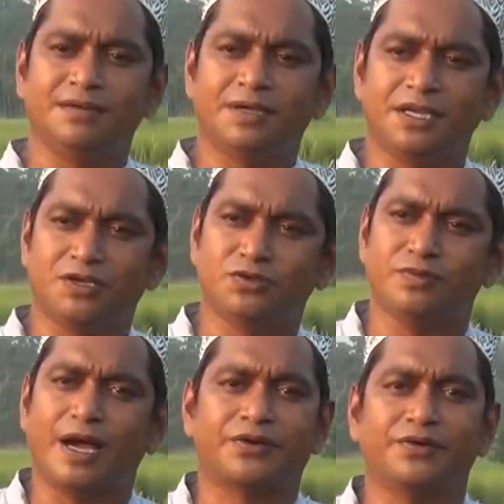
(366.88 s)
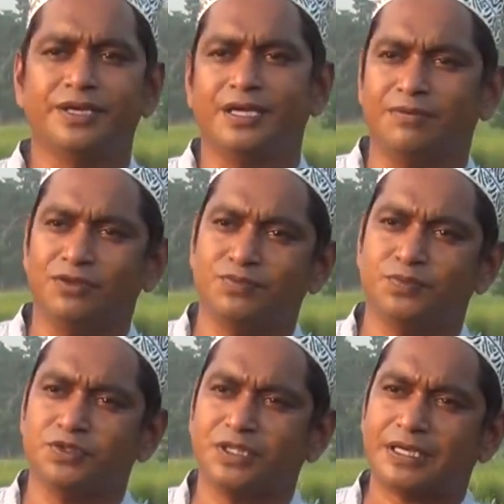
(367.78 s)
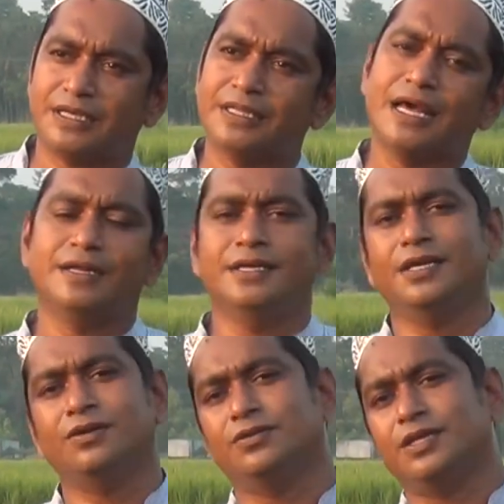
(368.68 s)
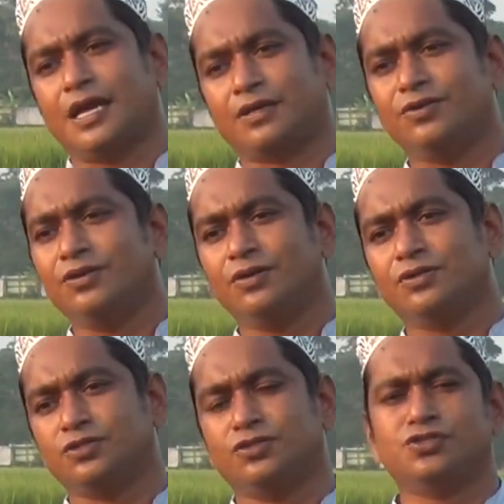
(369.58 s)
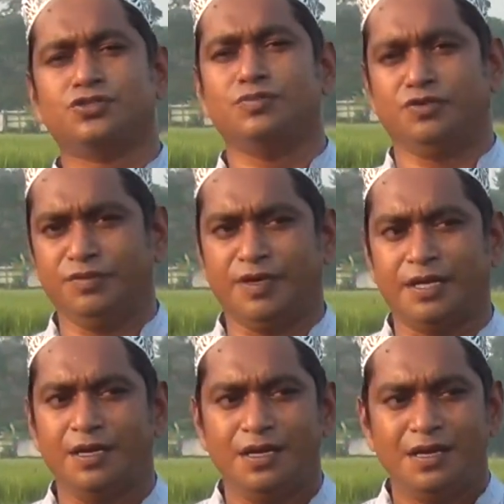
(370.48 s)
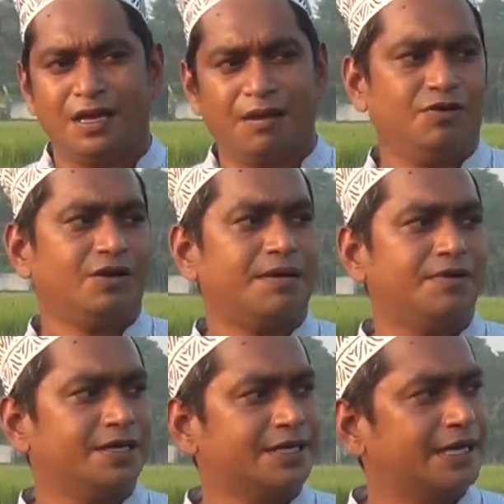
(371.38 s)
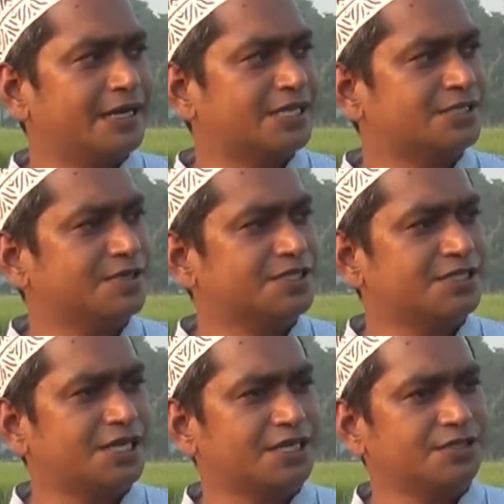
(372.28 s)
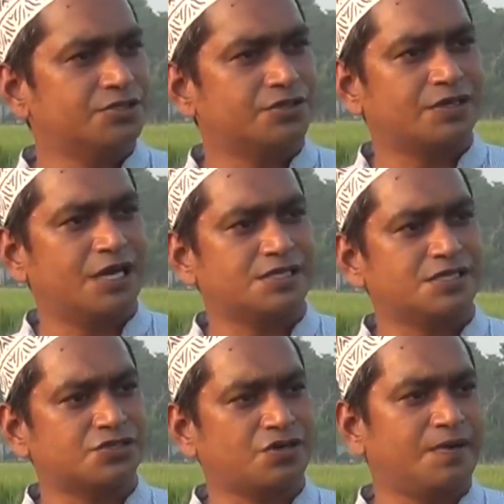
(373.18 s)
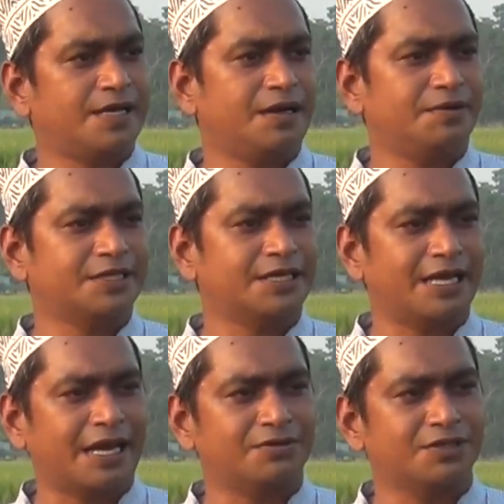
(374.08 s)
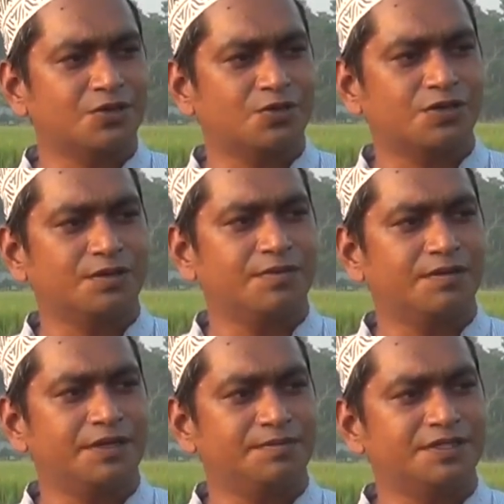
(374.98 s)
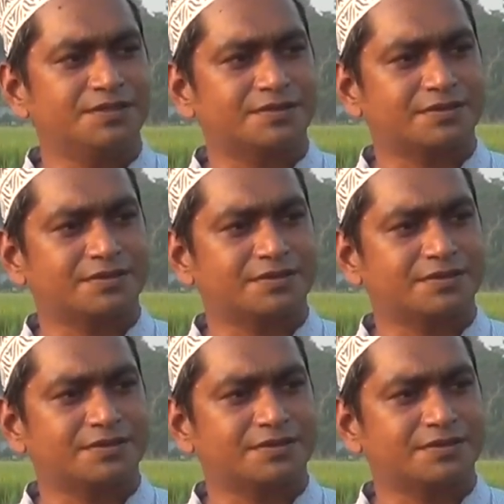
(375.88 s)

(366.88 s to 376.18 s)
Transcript: মানে খুব আগ্রহী এবং প্রত্যেকটা ধান নিয়ে ওদের আগ্রহ যথেষ্ট পরিমাণ এবং আমার এখানে আশেপাশে যারা কৃষকরা আছেন সবাই আমার থেকে এখন থেকেও গ্রিমভাবে বীজ